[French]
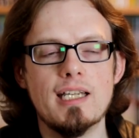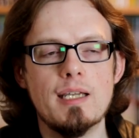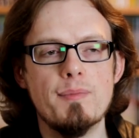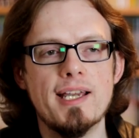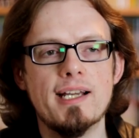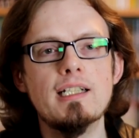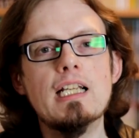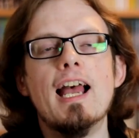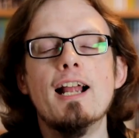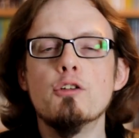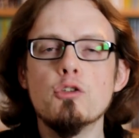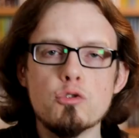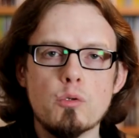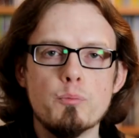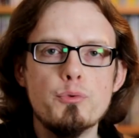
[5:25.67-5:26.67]
eh bien, elles
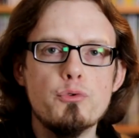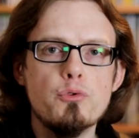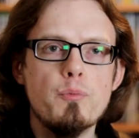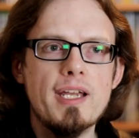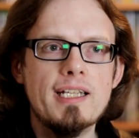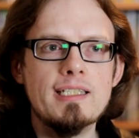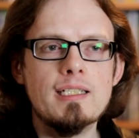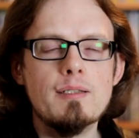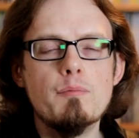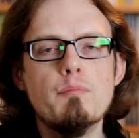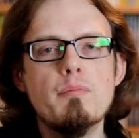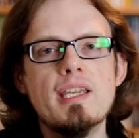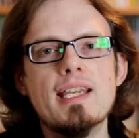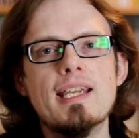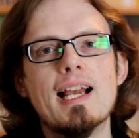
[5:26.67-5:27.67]
ne sont plus humaines,
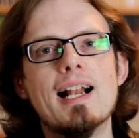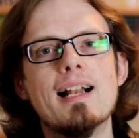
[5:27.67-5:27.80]
mais